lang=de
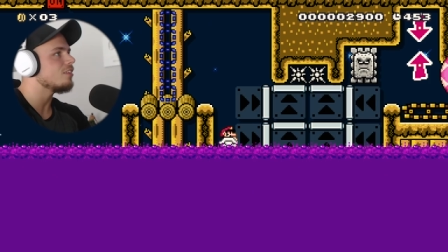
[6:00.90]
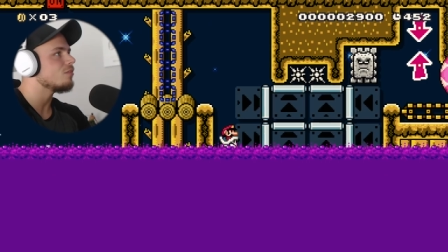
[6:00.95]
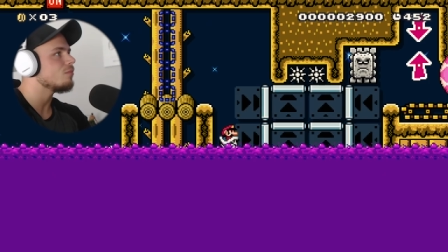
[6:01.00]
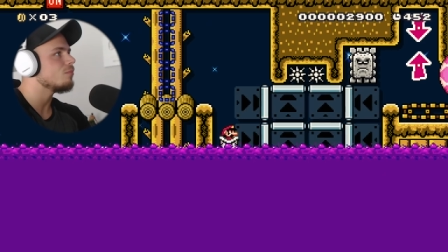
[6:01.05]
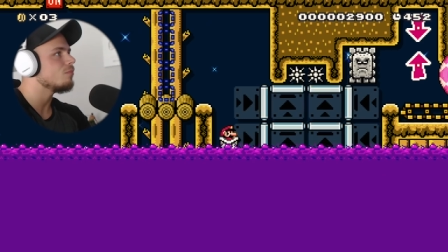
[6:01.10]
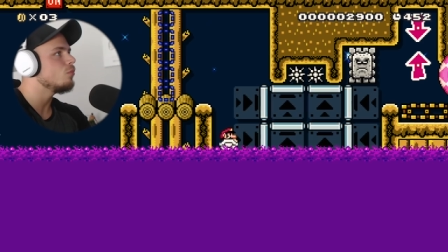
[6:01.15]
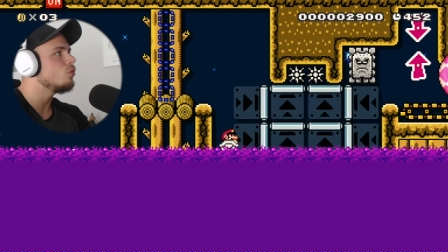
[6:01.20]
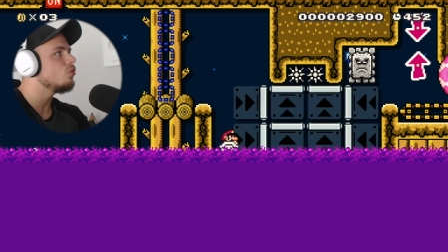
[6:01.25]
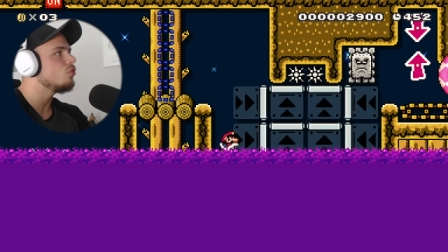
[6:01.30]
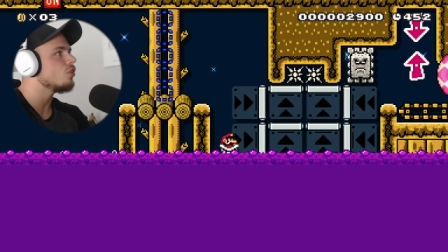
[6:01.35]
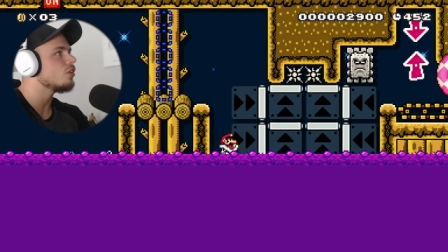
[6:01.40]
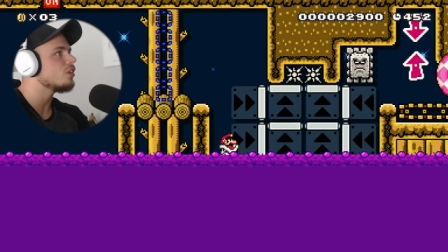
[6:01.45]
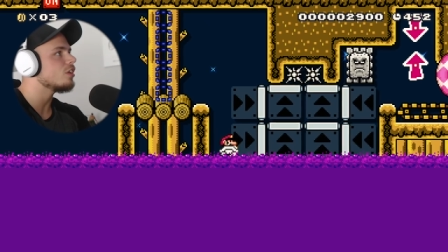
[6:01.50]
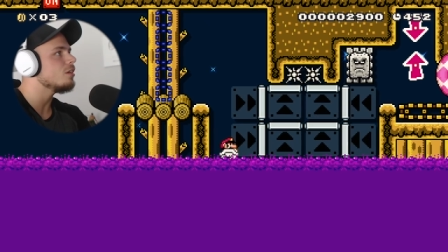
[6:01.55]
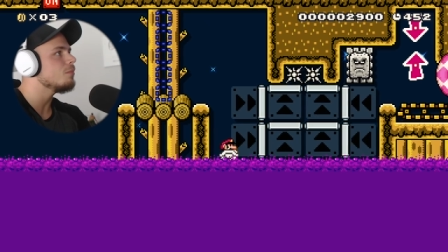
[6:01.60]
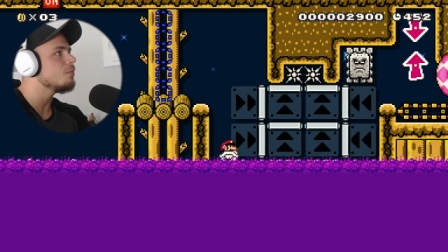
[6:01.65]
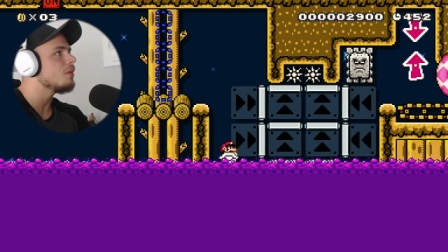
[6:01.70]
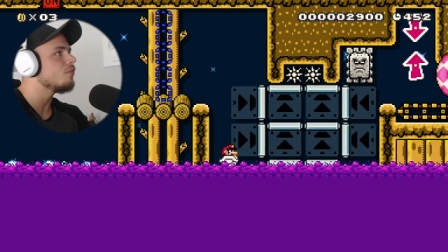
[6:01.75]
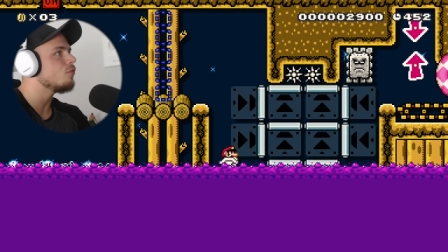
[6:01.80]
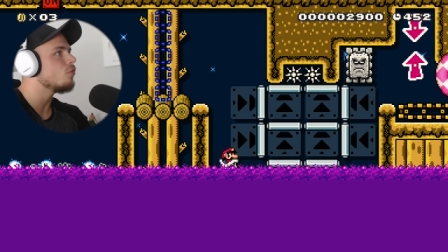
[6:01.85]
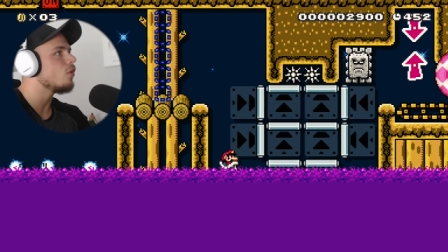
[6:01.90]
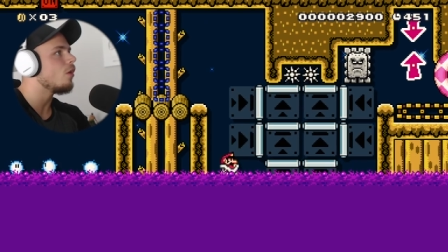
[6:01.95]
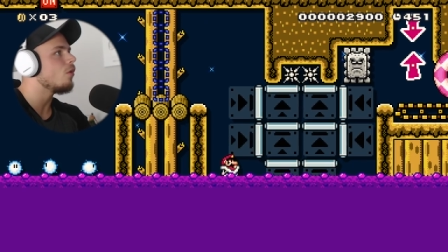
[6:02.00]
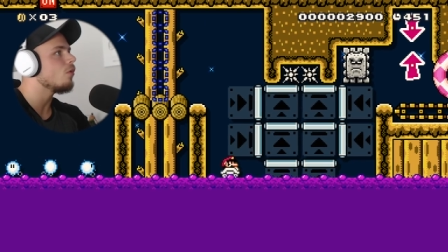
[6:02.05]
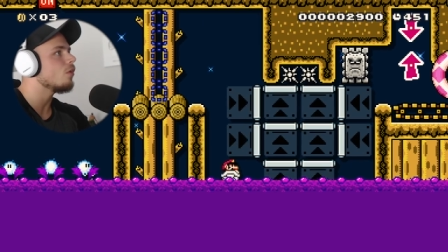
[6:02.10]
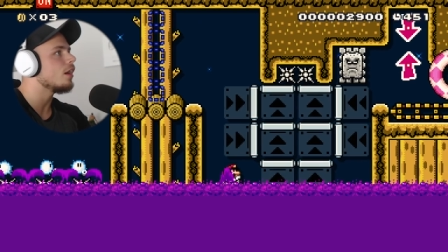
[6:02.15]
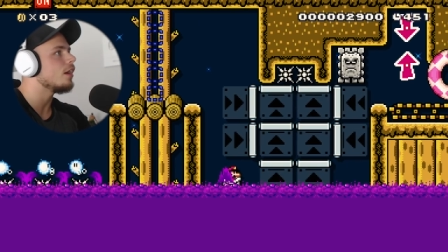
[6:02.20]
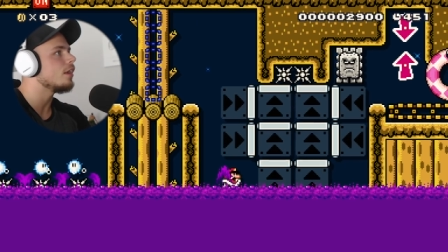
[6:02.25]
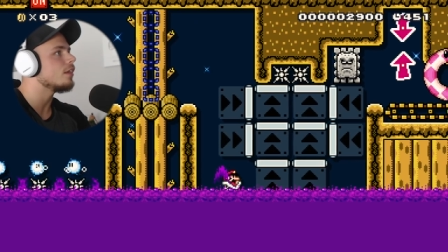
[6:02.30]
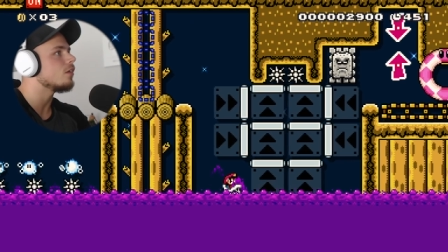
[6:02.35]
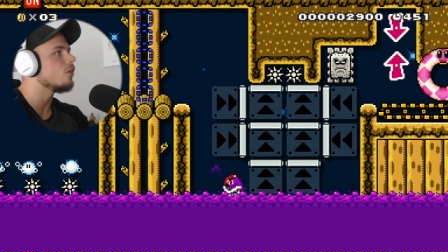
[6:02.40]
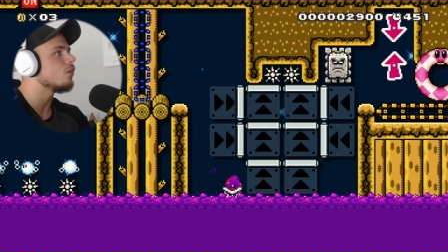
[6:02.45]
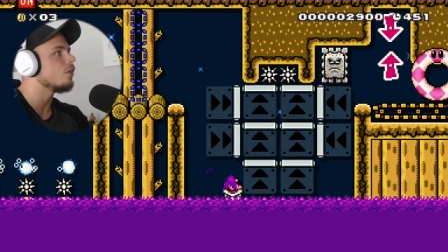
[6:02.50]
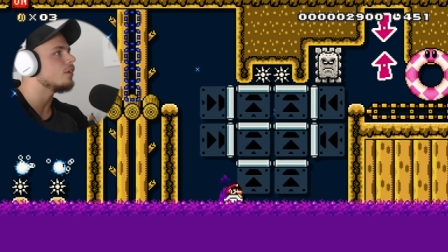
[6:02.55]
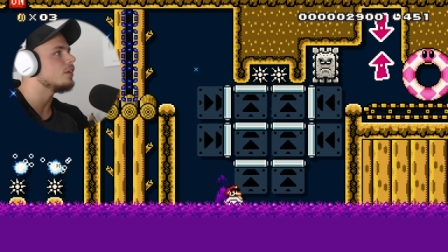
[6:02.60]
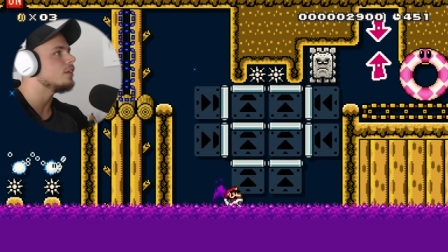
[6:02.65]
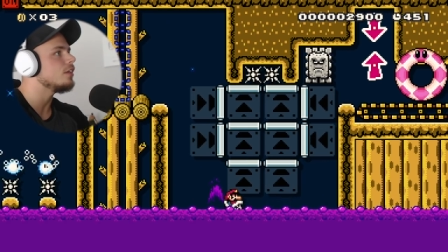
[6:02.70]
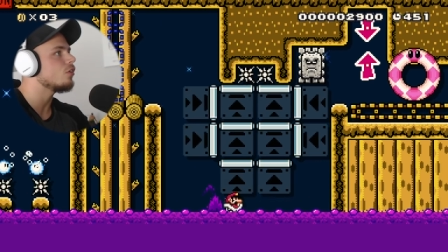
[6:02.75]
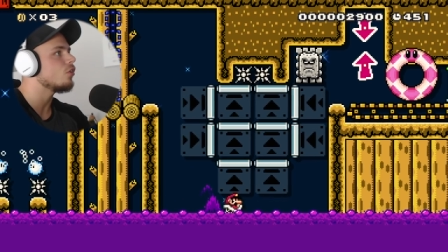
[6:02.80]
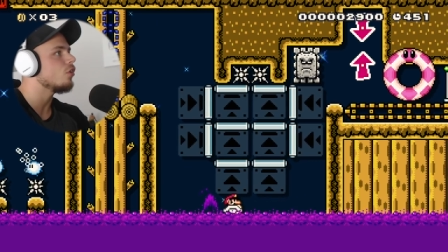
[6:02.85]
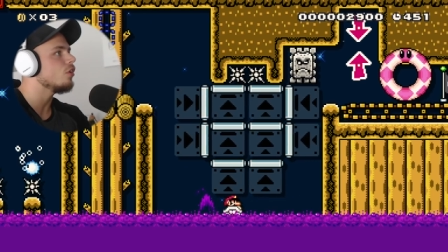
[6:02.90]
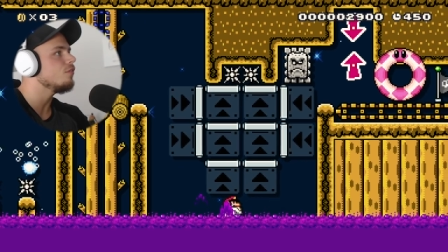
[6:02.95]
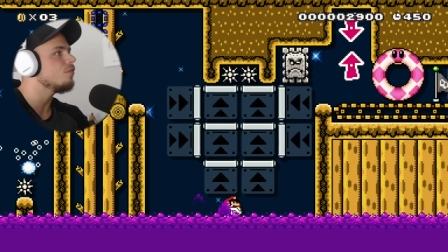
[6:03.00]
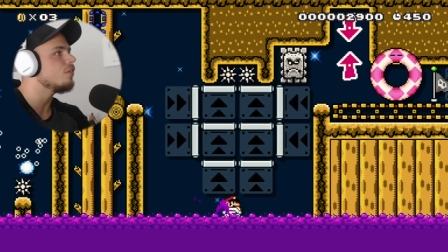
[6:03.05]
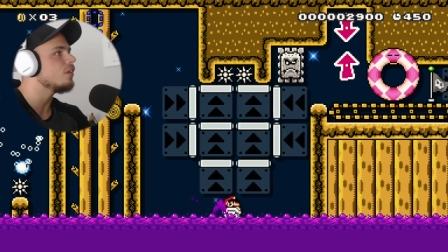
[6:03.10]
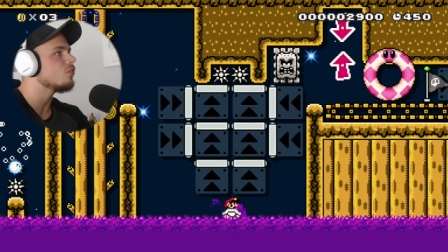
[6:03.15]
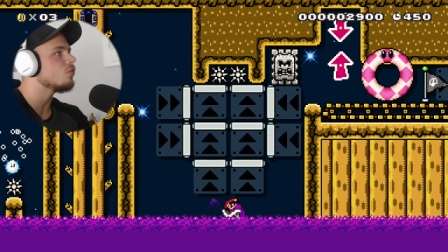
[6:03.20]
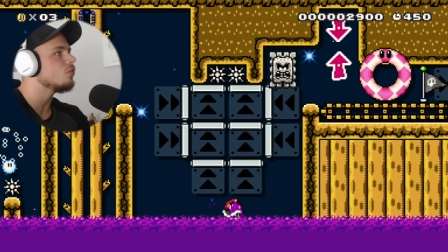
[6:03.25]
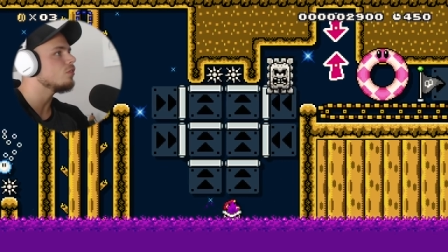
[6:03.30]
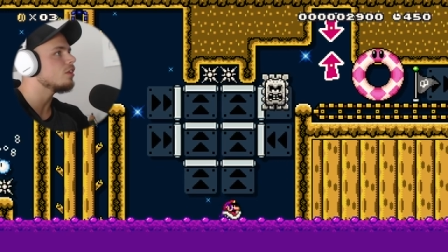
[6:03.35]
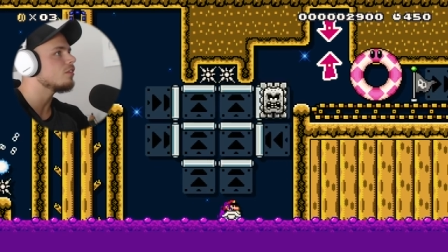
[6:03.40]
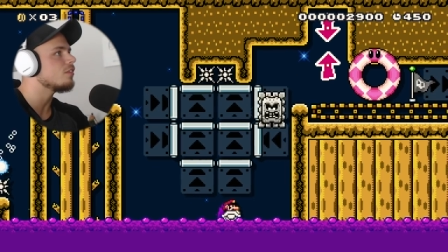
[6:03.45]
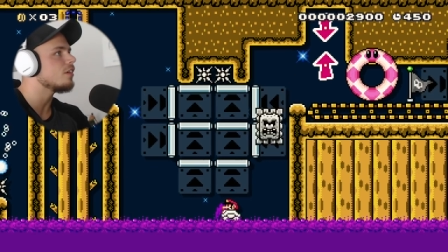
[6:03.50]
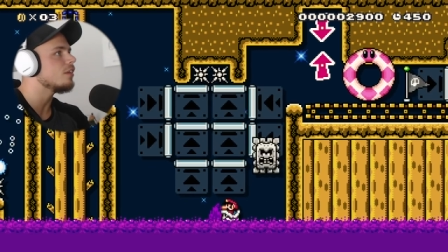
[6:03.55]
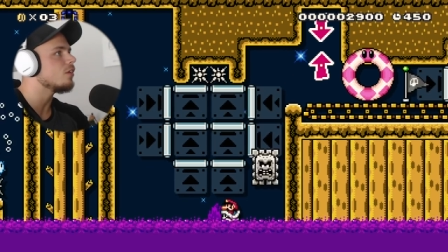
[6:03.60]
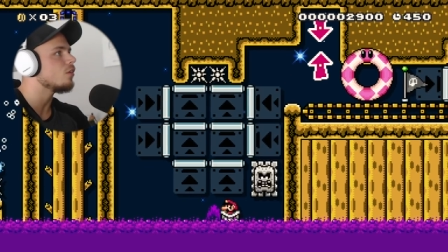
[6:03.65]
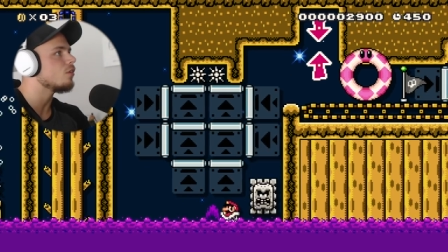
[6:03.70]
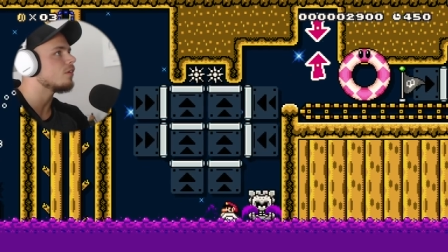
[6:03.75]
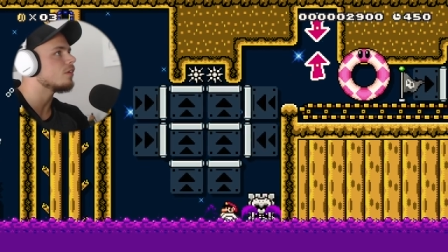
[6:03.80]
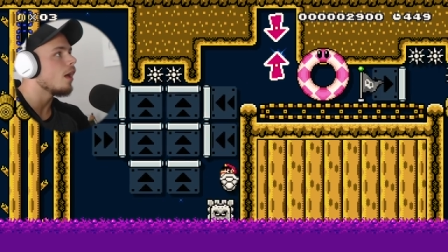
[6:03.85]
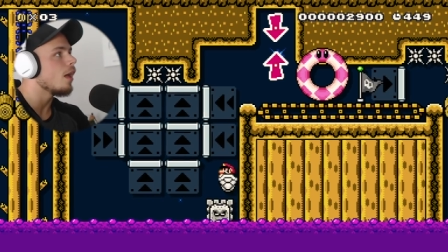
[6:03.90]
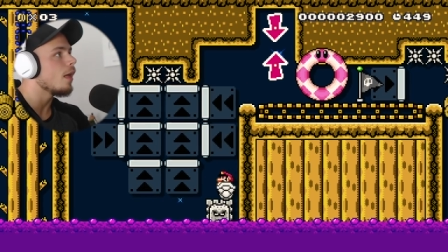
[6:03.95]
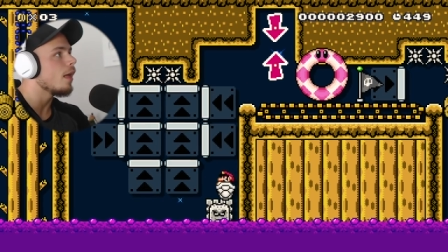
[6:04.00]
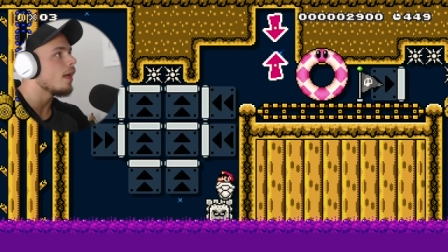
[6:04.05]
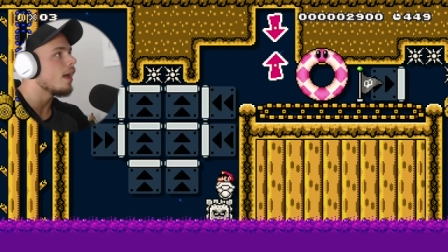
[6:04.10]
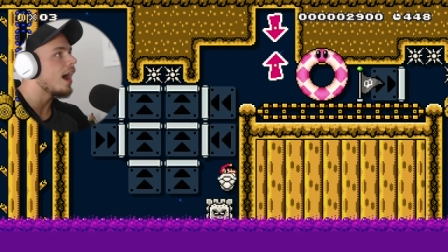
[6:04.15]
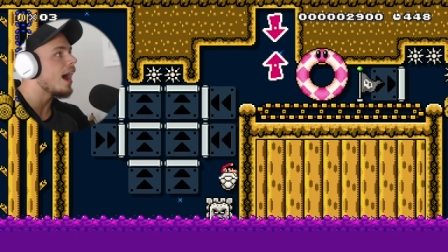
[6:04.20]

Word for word: Müsst ihr euch immer vor Augen halten, Leute. Ihr könnt was und ihr seid auch was.